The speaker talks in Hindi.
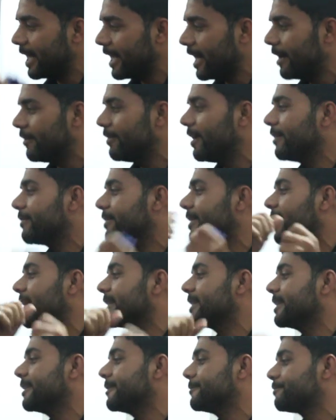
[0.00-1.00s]
अलावा
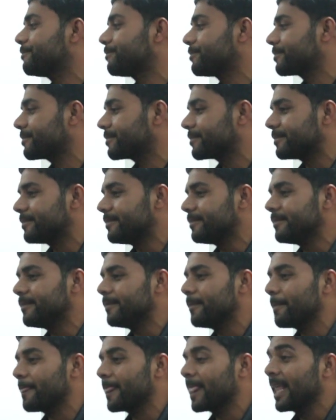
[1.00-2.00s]
अफराद
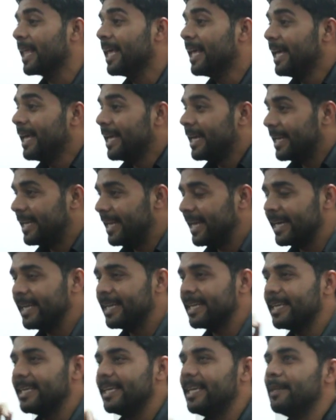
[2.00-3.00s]
हैं
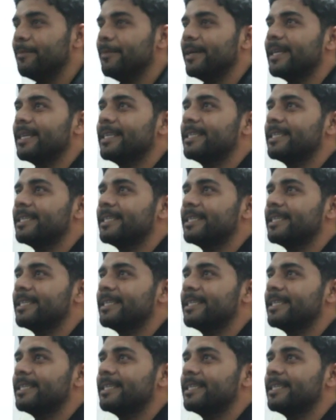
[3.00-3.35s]
लेकिन इल्म